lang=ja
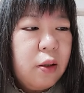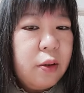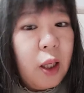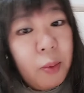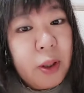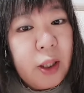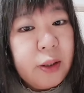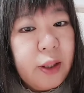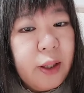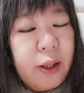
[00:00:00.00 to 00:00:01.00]
ダメになっ
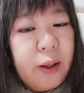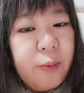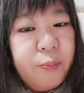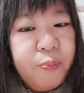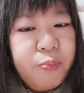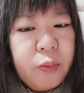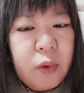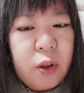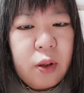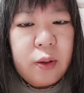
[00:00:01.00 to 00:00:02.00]
て。
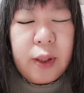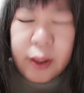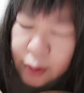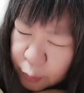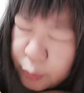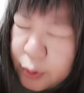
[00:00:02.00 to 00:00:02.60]
なんでこんな